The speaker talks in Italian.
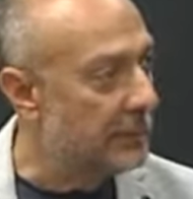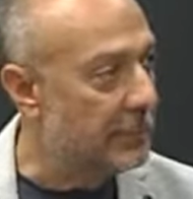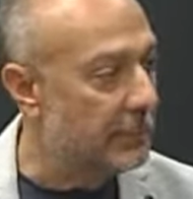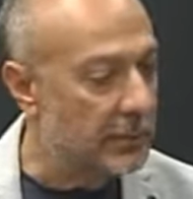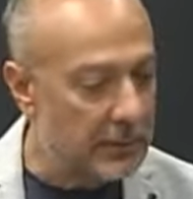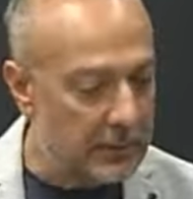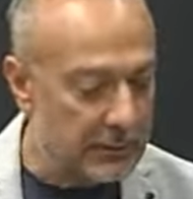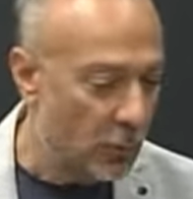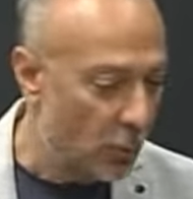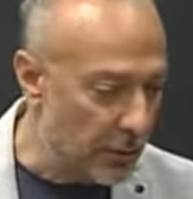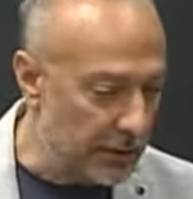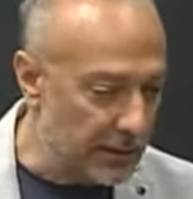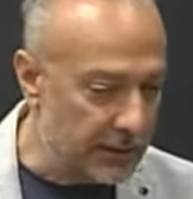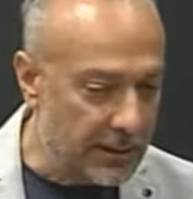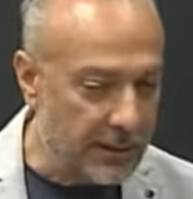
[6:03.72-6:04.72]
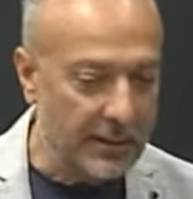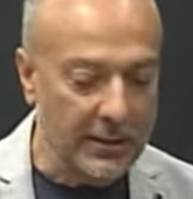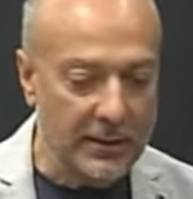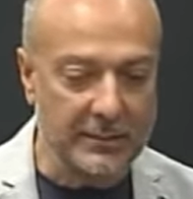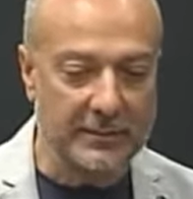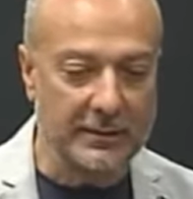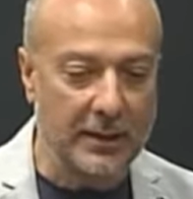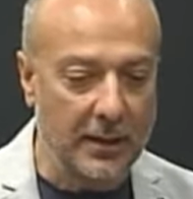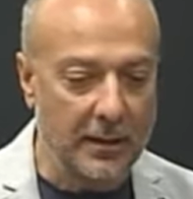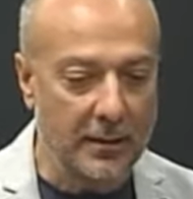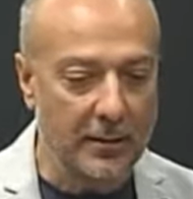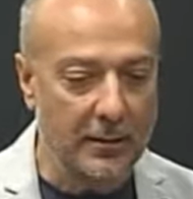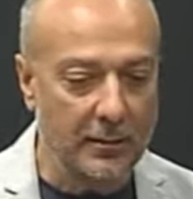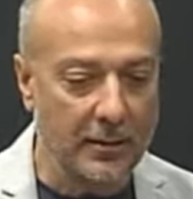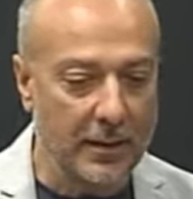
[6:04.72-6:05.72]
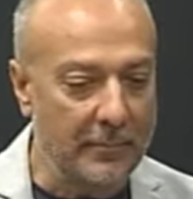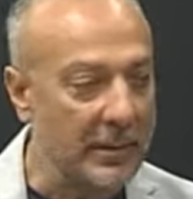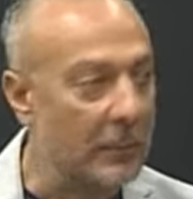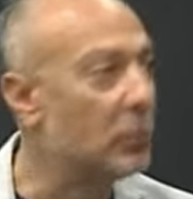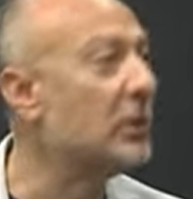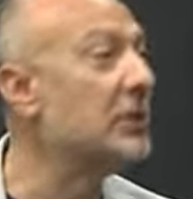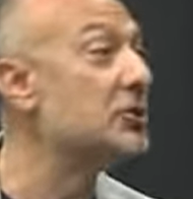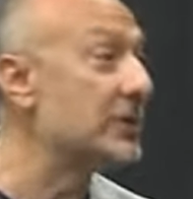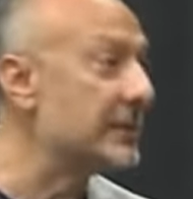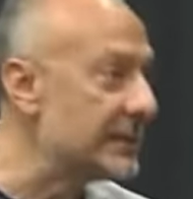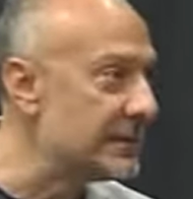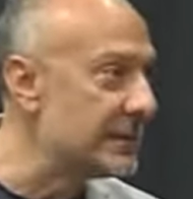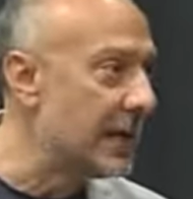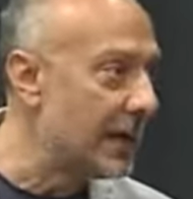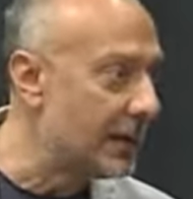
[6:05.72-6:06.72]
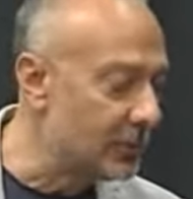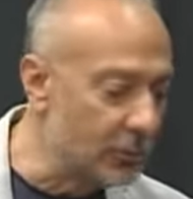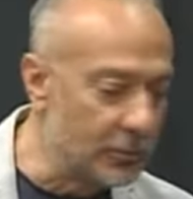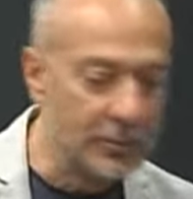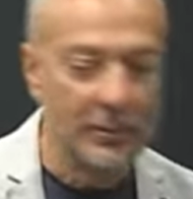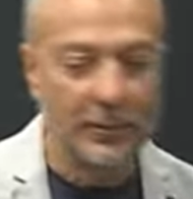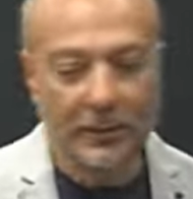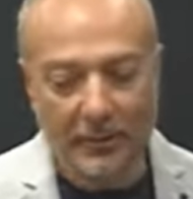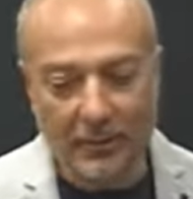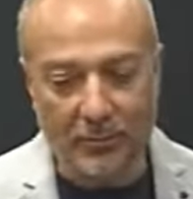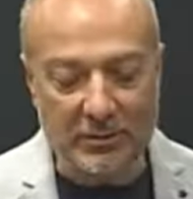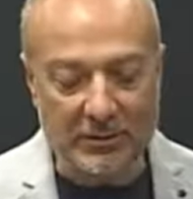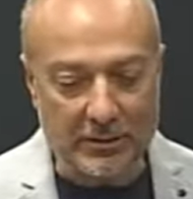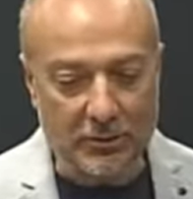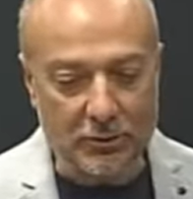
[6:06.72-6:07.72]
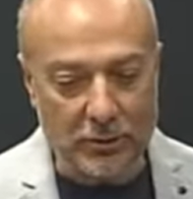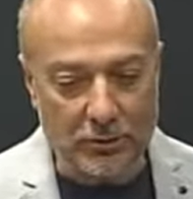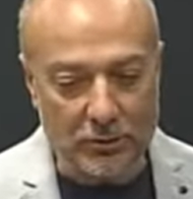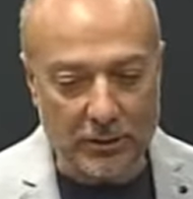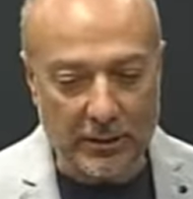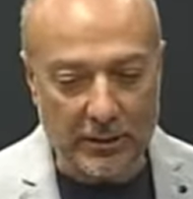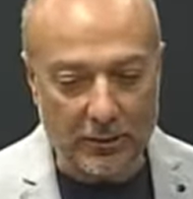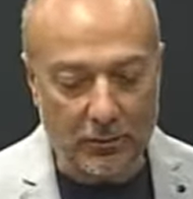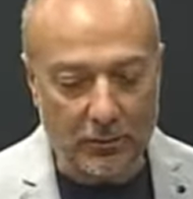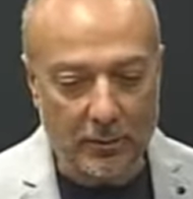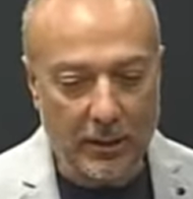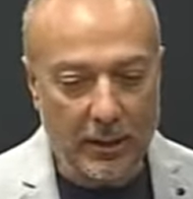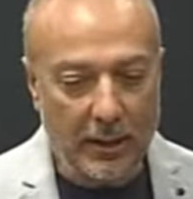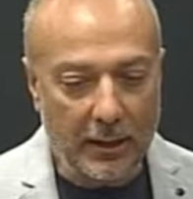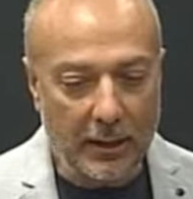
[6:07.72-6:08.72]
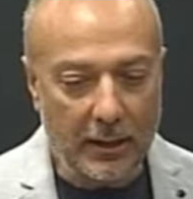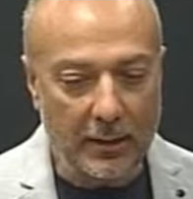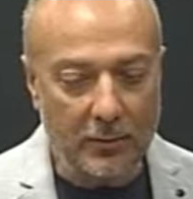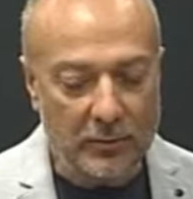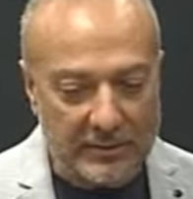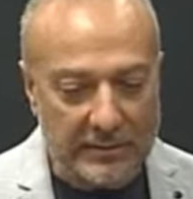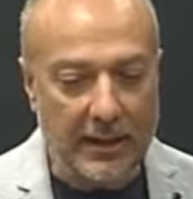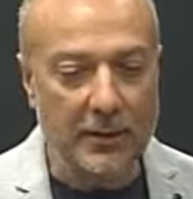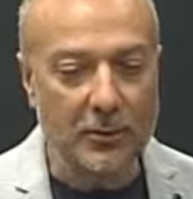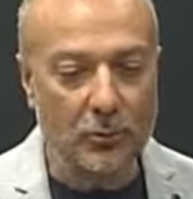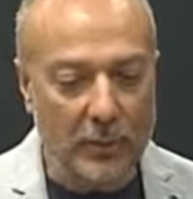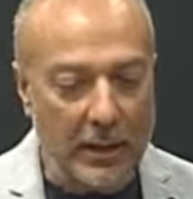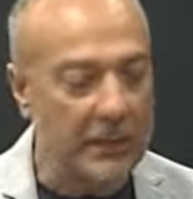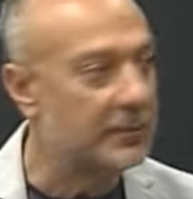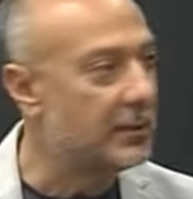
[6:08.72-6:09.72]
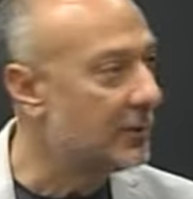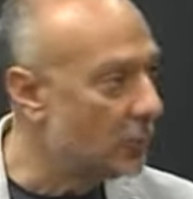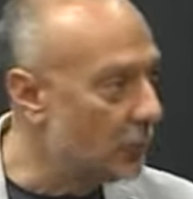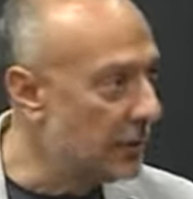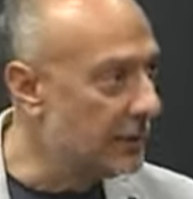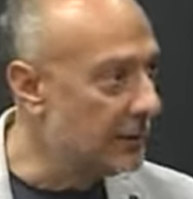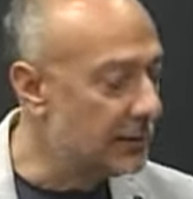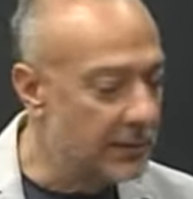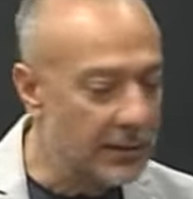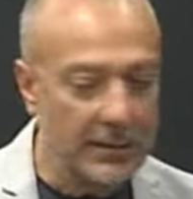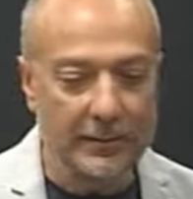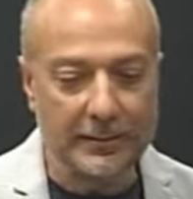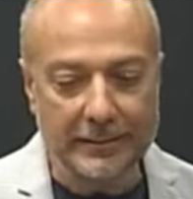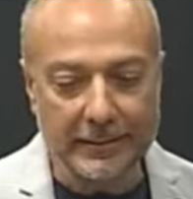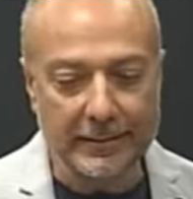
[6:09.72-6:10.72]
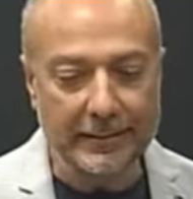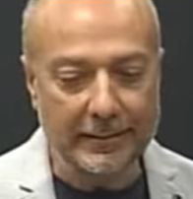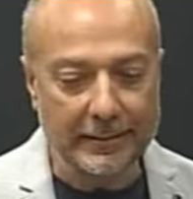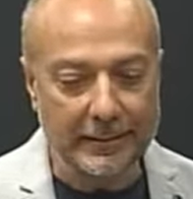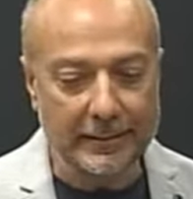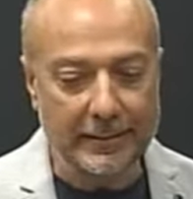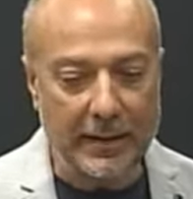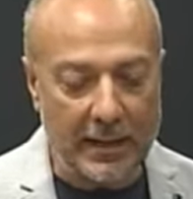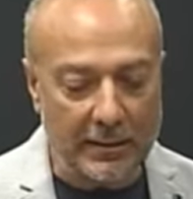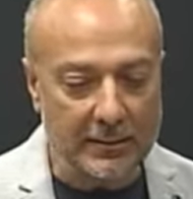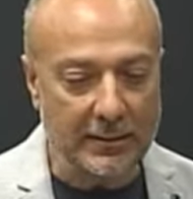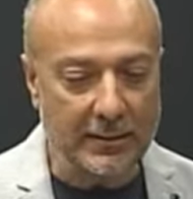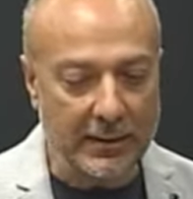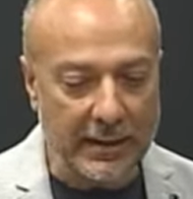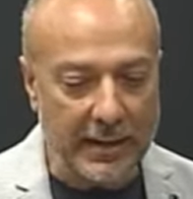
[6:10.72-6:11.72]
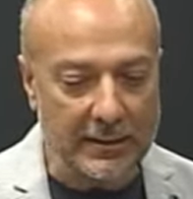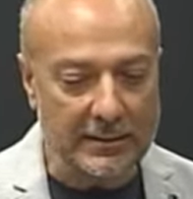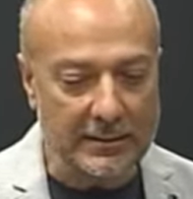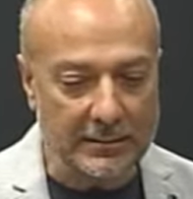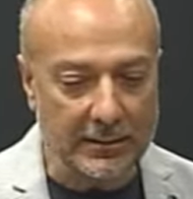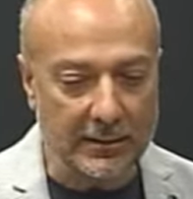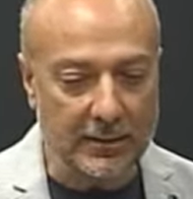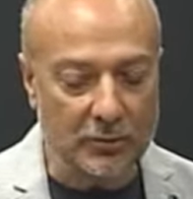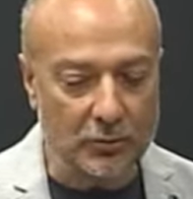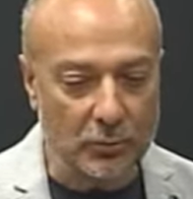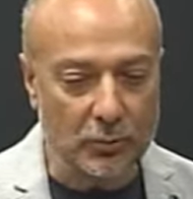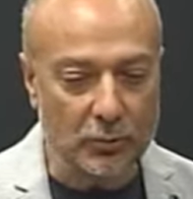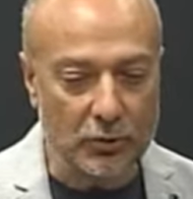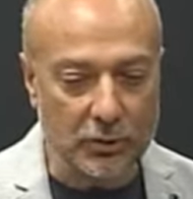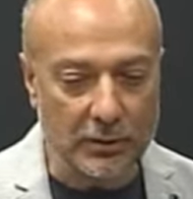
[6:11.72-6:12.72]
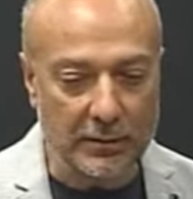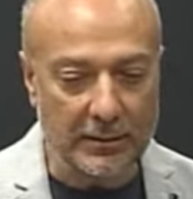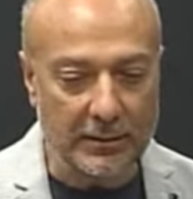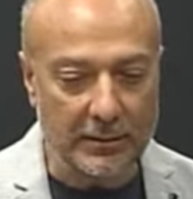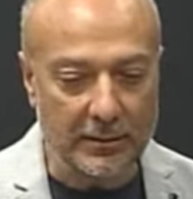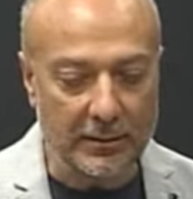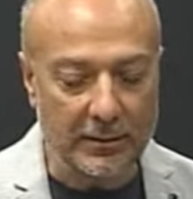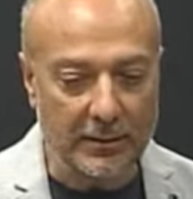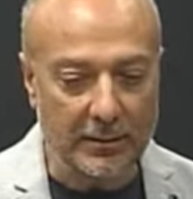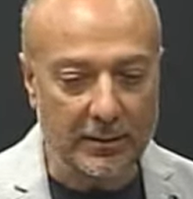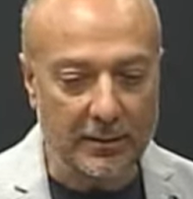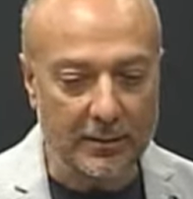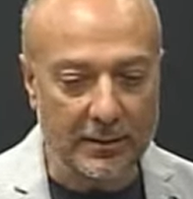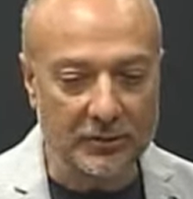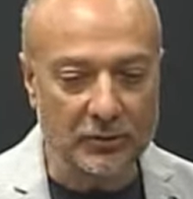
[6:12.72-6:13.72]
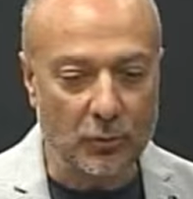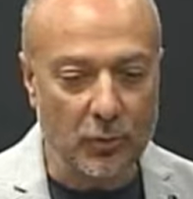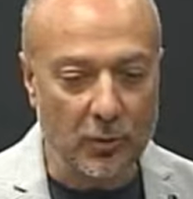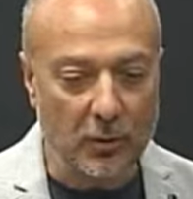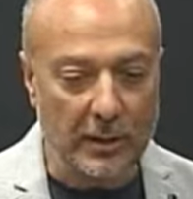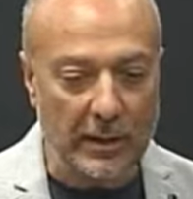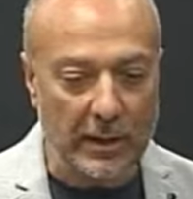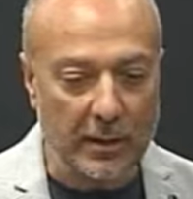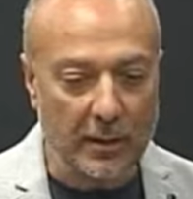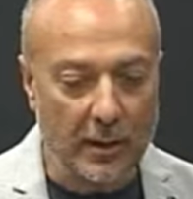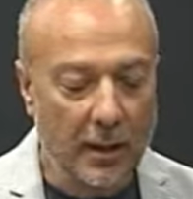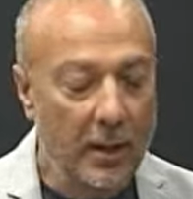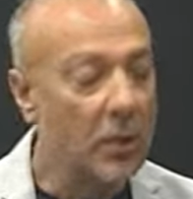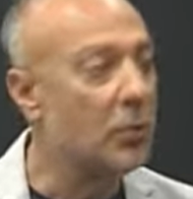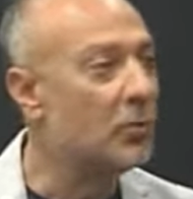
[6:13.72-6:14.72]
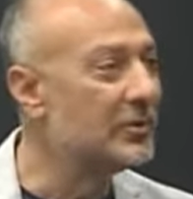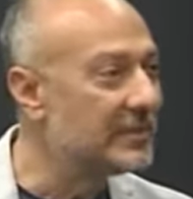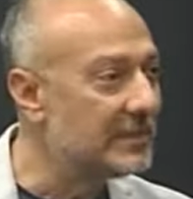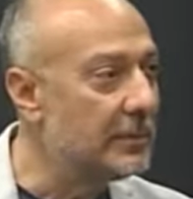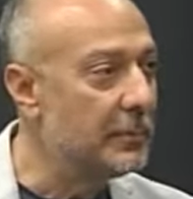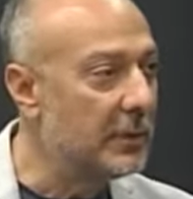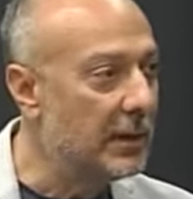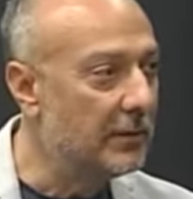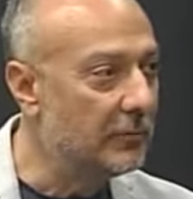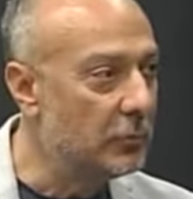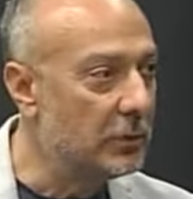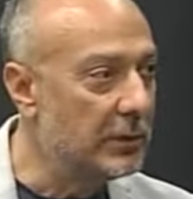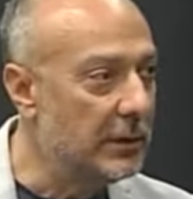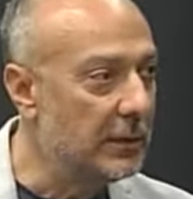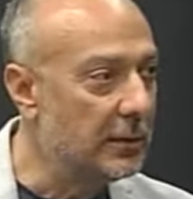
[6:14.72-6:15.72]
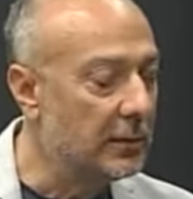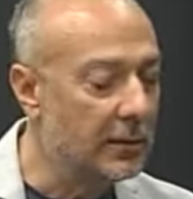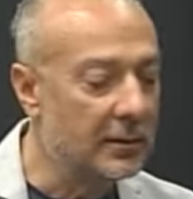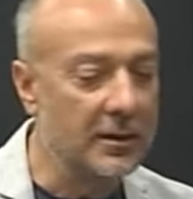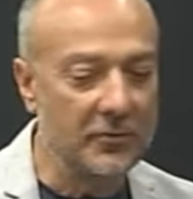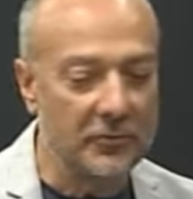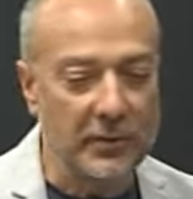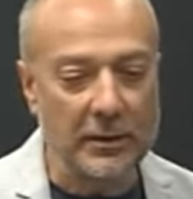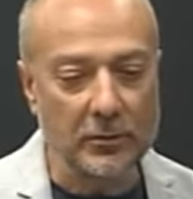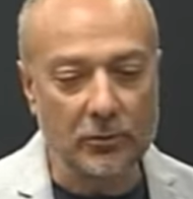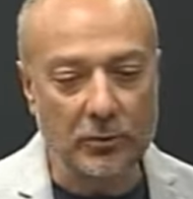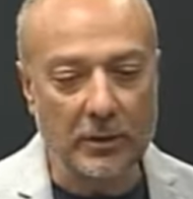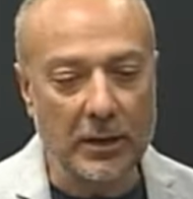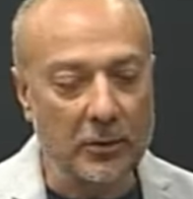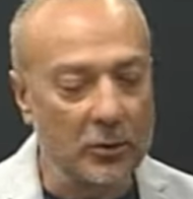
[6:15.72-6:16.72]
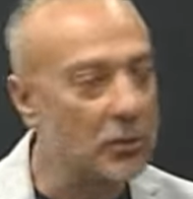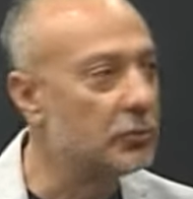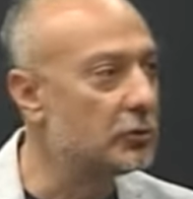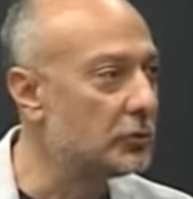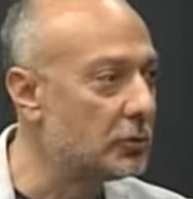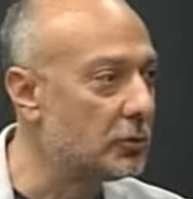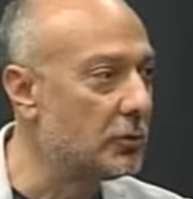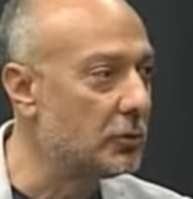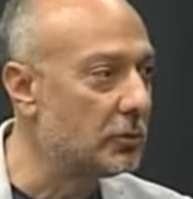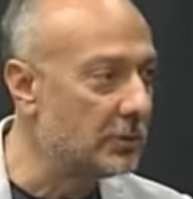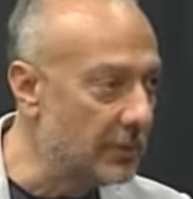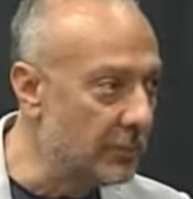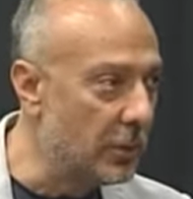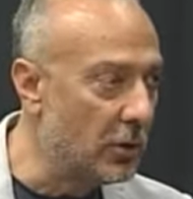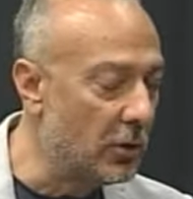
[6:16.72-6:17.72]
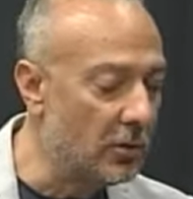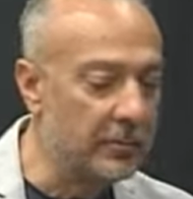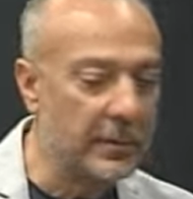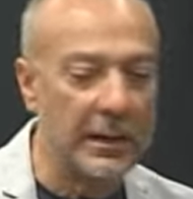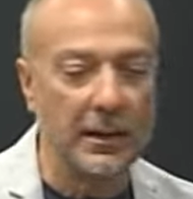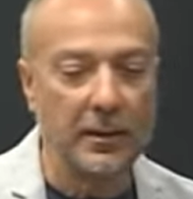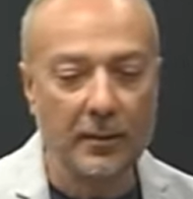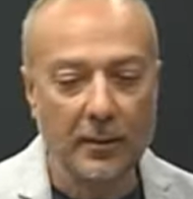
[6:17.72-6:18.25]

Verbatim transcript: uh, quinta che, è, che, abbiamo licenziato, come si dice in gergo, e quest'anno un'altra quinta, eh, altri ragazzi che sono usciti uh, da scuola consapevoli del fatto che il nostro diploma